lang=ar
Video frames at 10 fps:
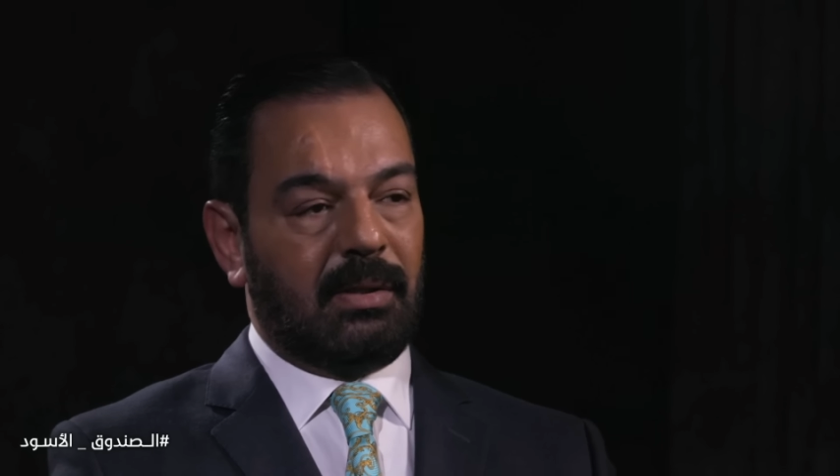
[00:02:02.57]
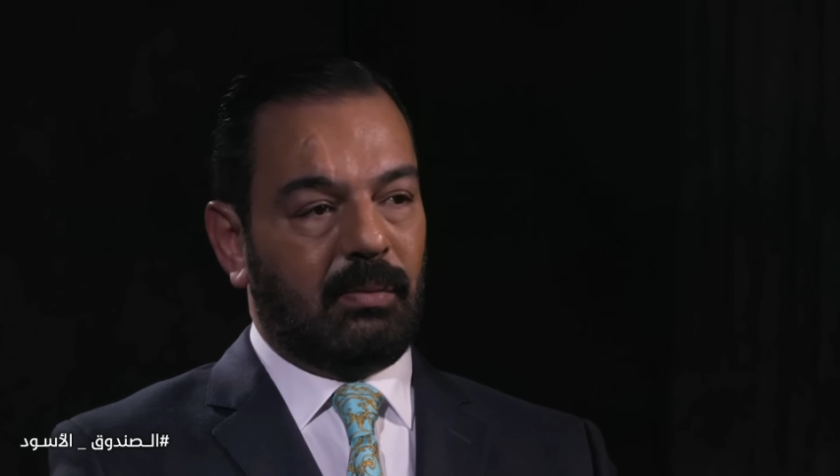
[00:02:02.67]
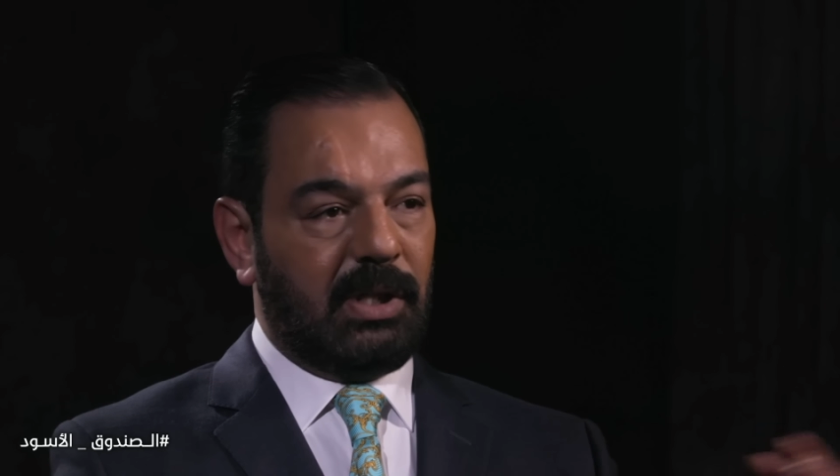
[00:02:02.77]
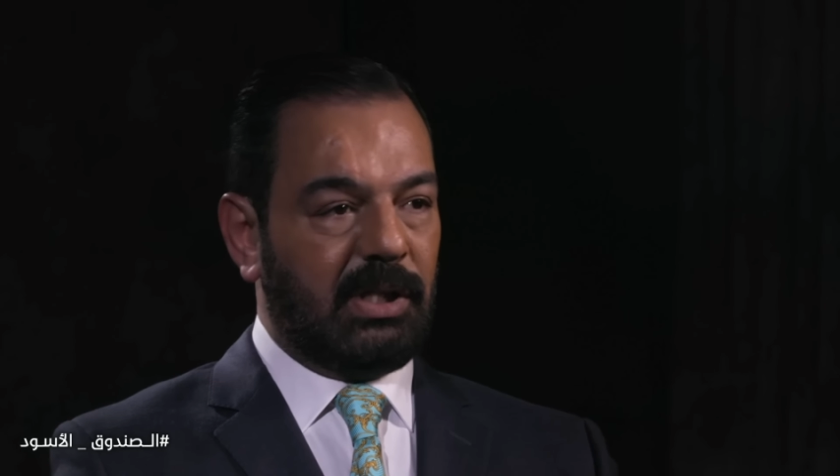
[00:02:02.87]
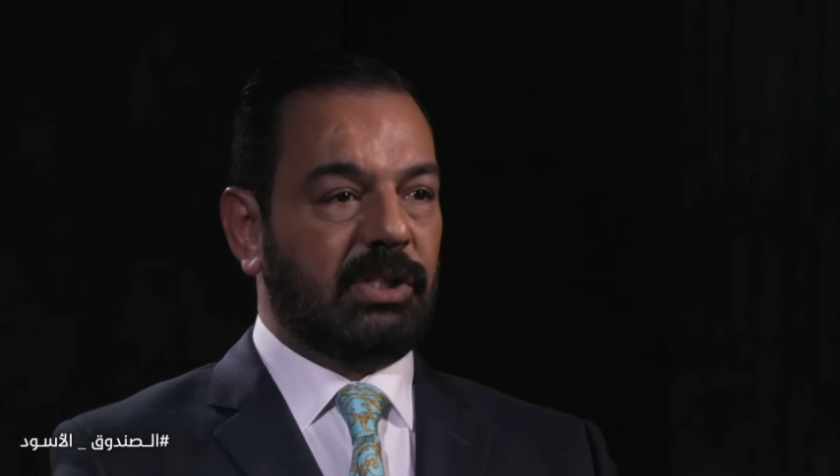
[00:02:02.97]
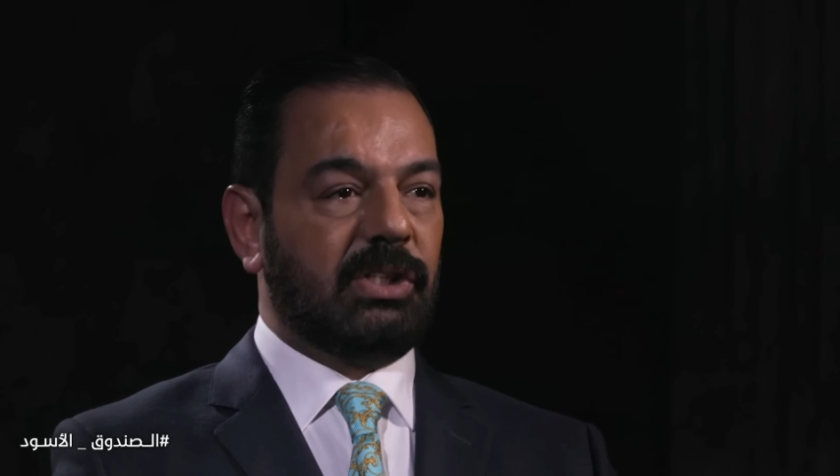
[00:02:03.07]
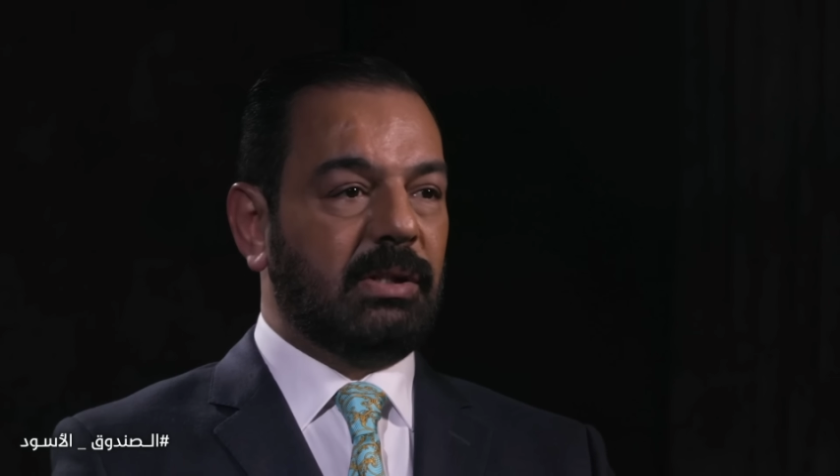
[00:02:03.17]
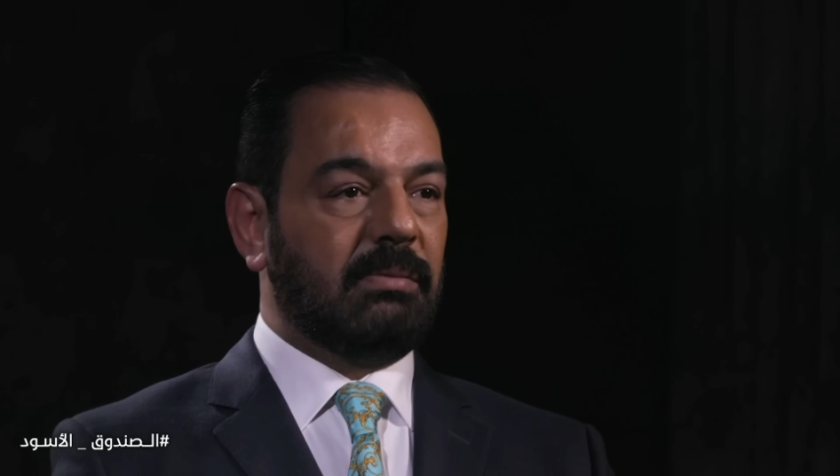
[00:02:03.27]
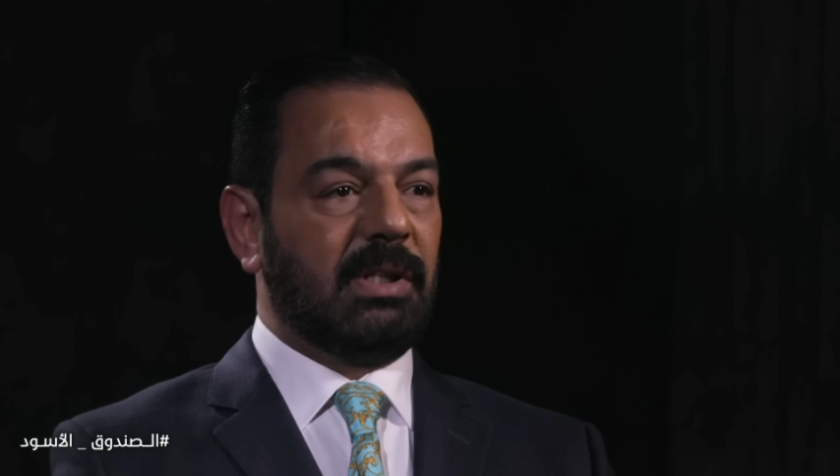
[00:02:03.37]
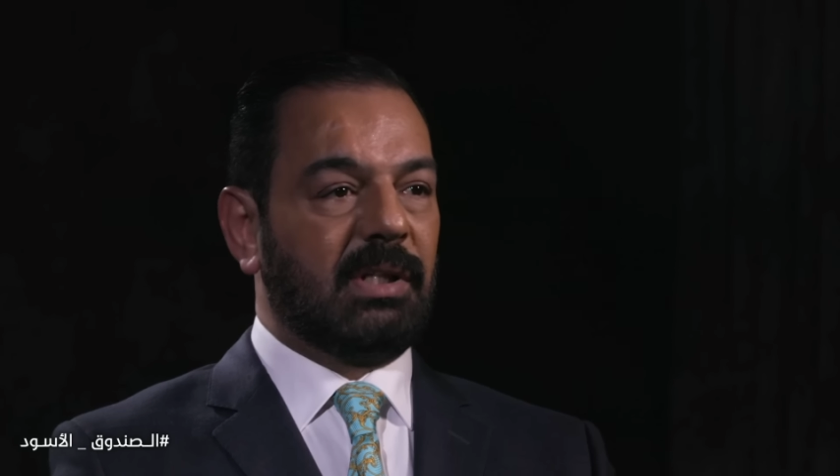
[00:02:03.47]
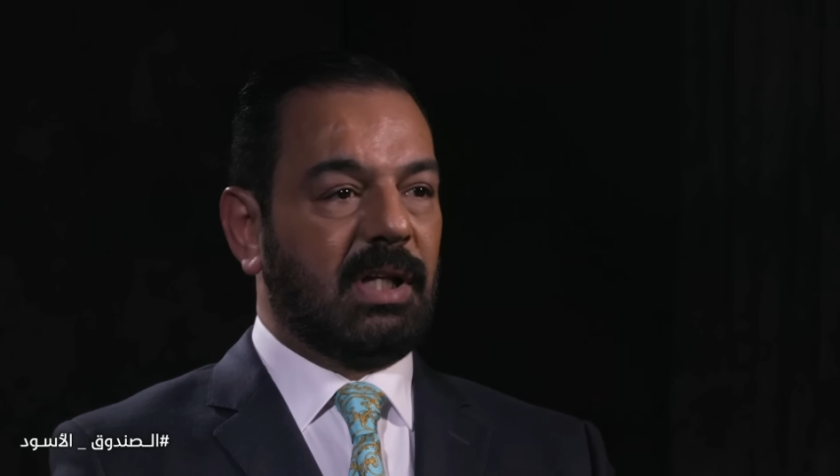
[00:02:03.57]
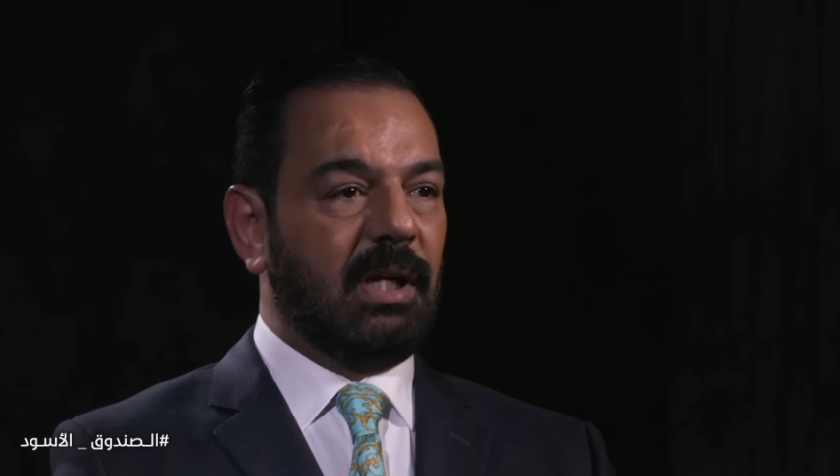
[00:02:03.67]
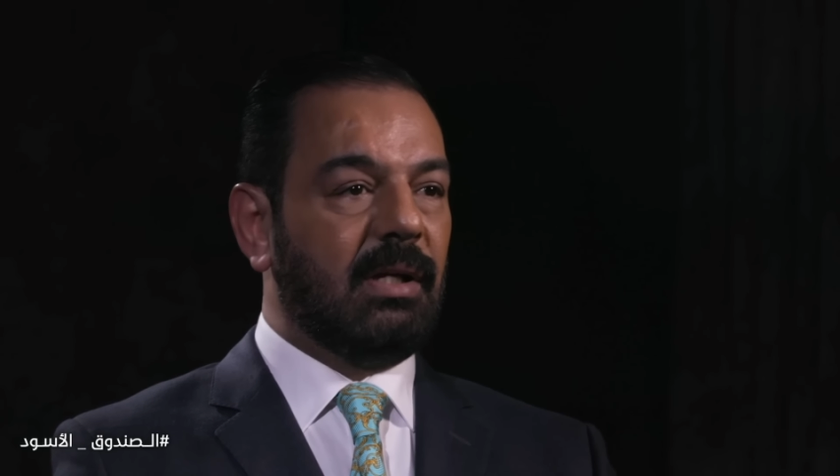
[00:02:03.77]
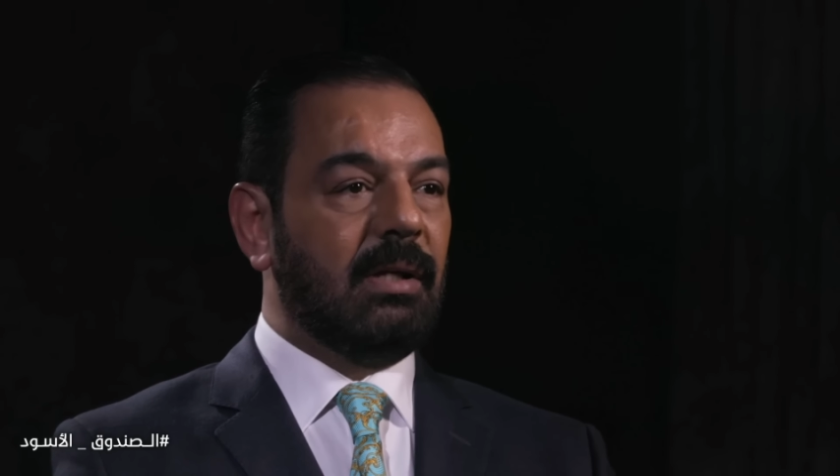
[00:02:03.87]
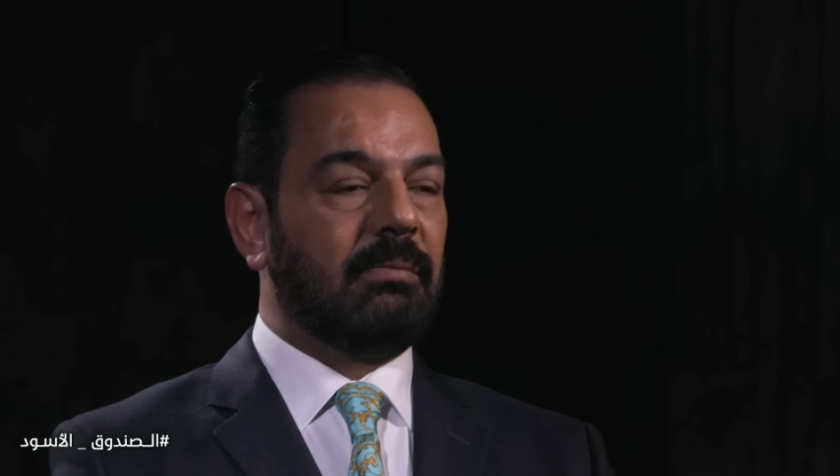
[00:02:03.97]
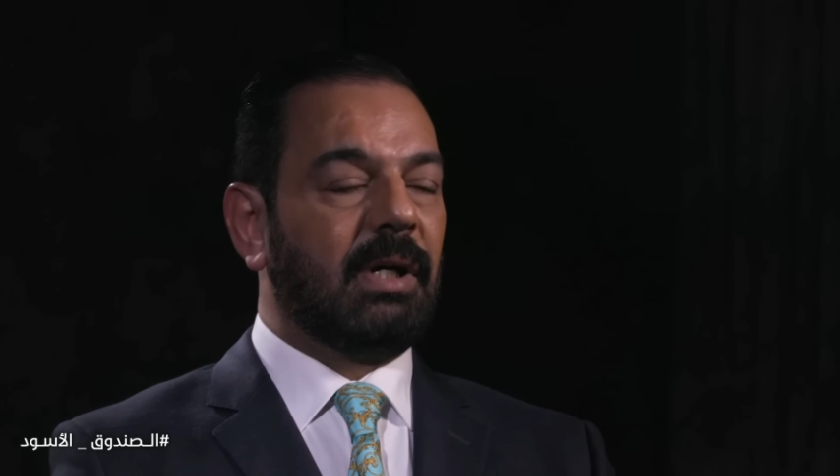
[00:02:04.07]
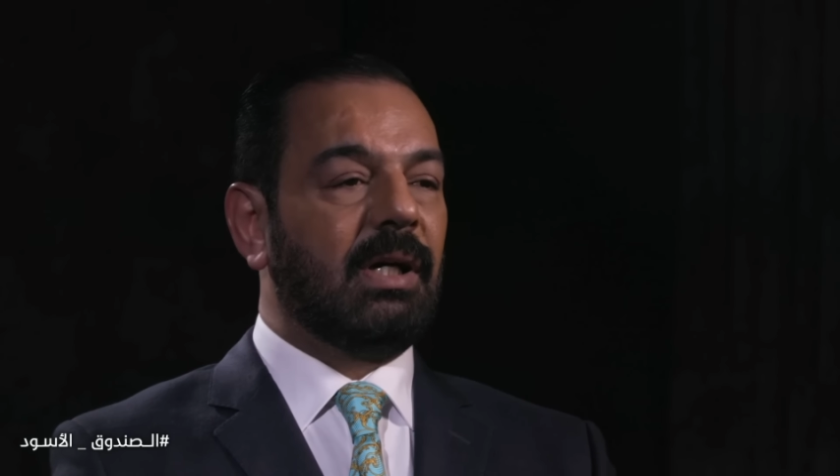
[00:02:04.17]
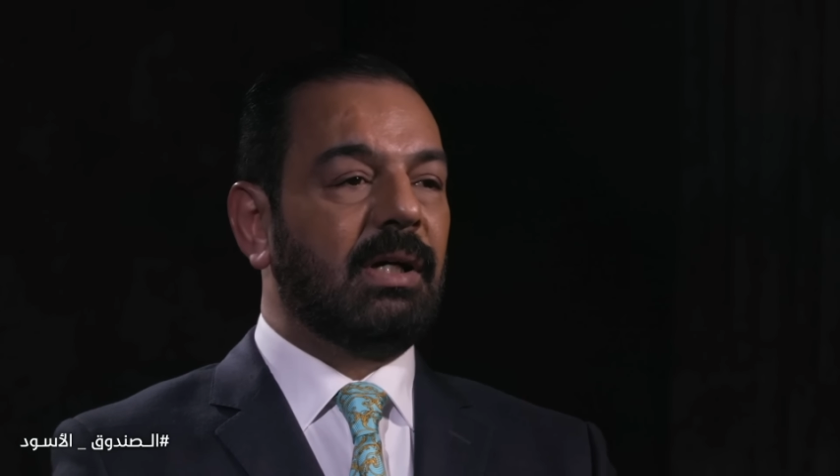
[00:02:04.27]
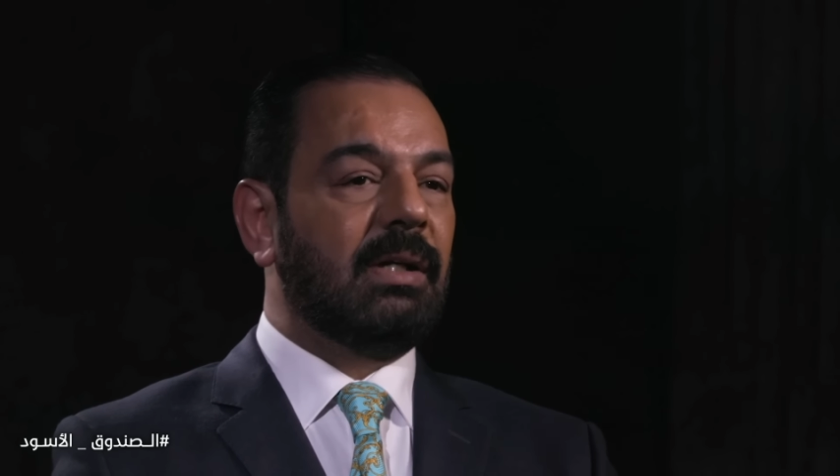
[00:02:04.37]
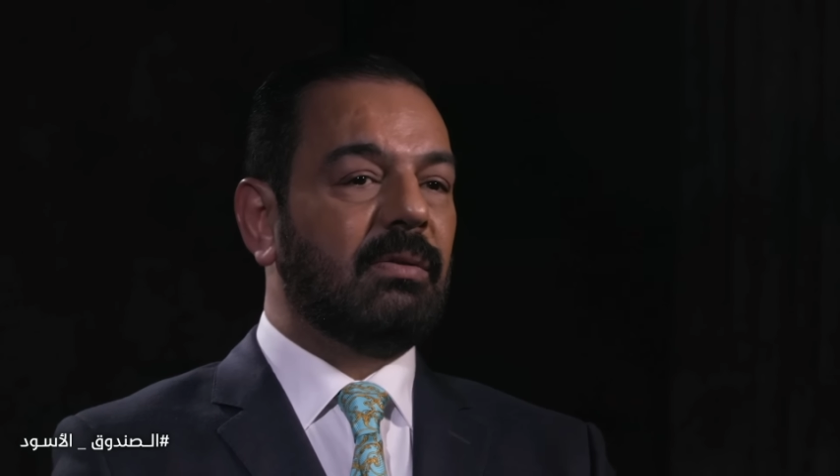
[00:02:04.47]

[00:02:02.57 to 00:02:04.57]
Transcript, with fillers: ويجي من يتكلم معانا